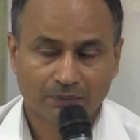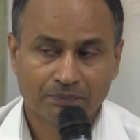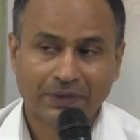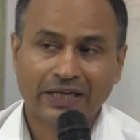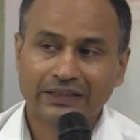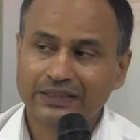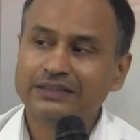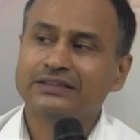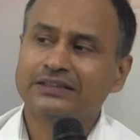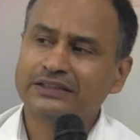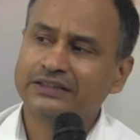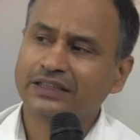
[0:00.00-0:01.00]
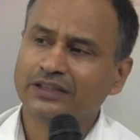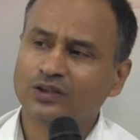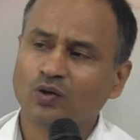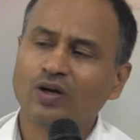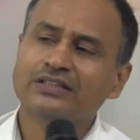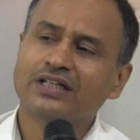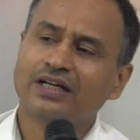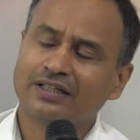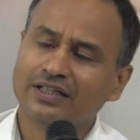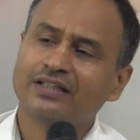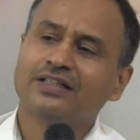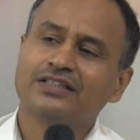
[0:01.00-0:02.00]
मैं ये चीज़ें थोड़ा सा
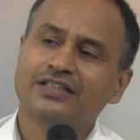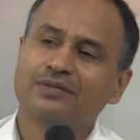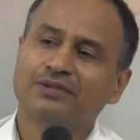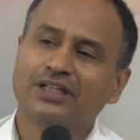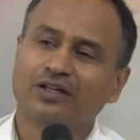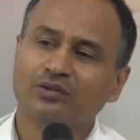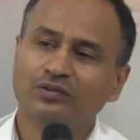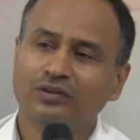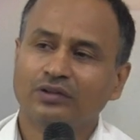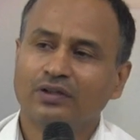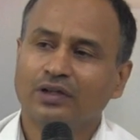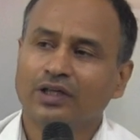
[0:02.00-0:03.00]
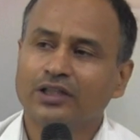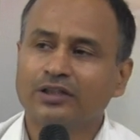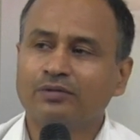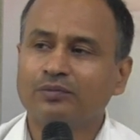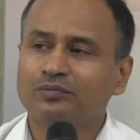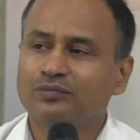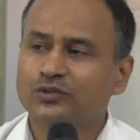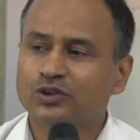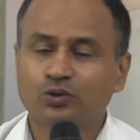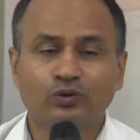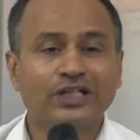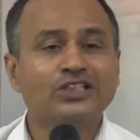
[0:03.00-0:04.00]
हटाकर इसलिए बता रहा हूँ कि जब हम
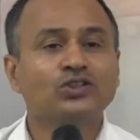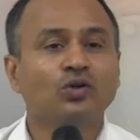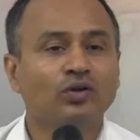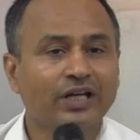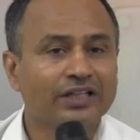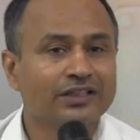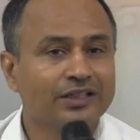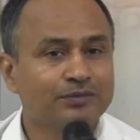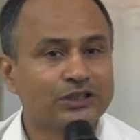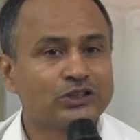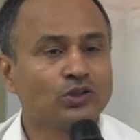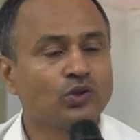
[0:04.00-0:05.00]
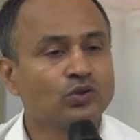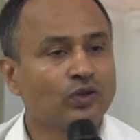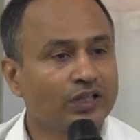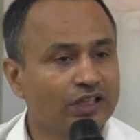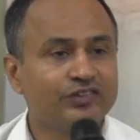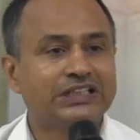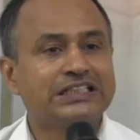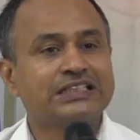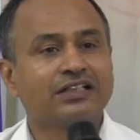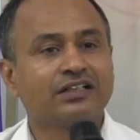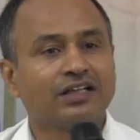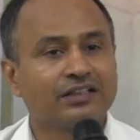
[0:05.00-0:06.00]
स्टूडेंट्स को कराते हैं बच्चों को तो अलग विधि
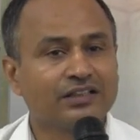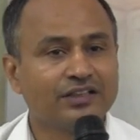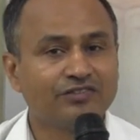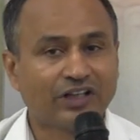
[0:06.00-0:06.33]
से कराते हैं